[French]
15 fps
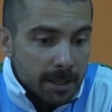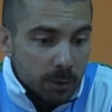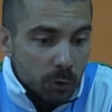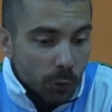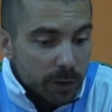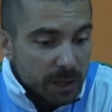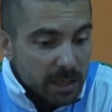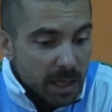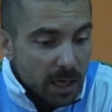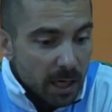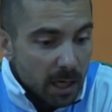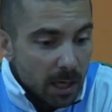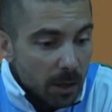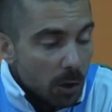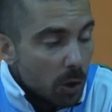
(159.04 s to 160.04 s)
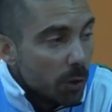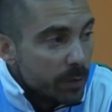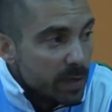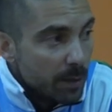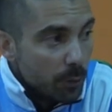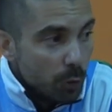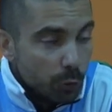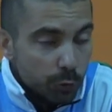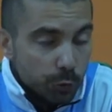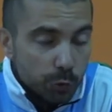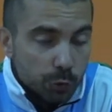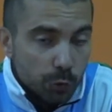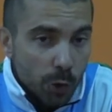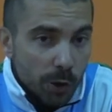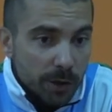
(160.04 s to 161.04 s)
Donc il y a, comme il y a beaucoup de
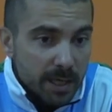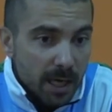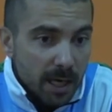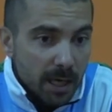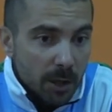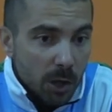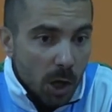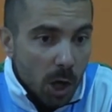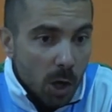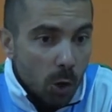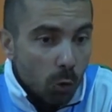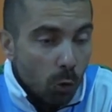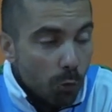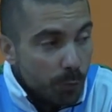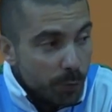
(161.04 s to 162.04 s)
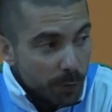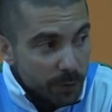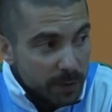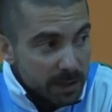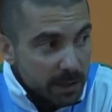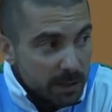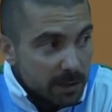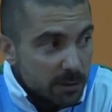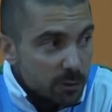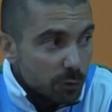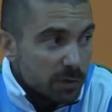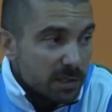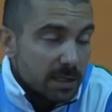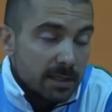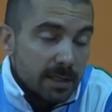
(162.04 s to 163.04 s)
joueurs, il y a un groupe qui était
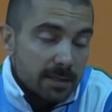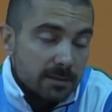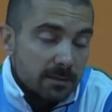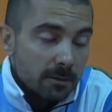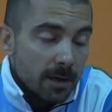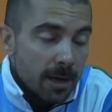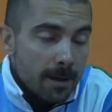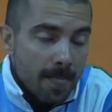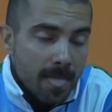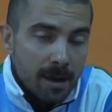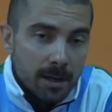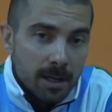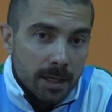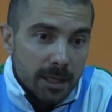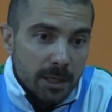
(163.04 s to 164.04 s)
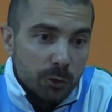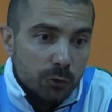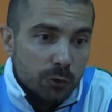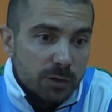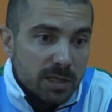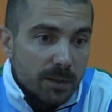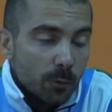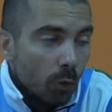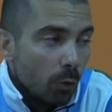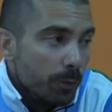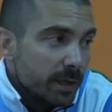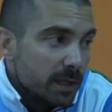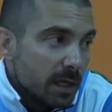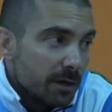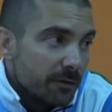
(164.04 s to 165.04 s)
sur ces tests-là, et le deuxième groupe
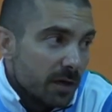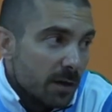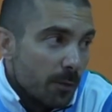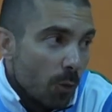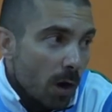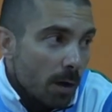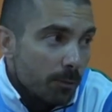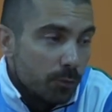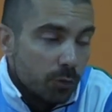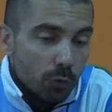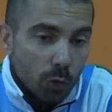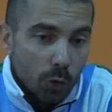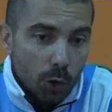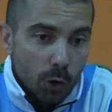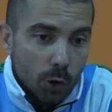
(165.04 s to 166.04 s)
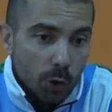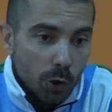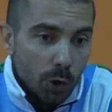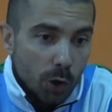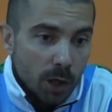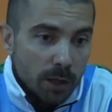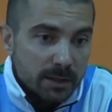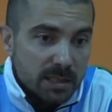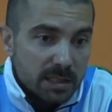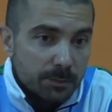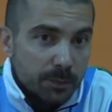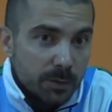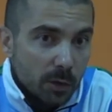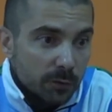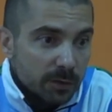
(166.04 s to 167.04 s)
était avec moi pour un
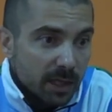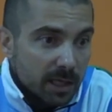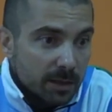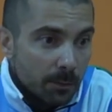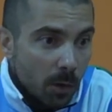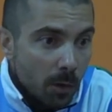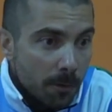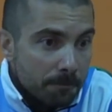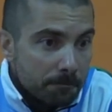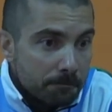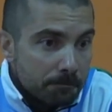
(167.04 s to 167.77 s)
type d'entraînement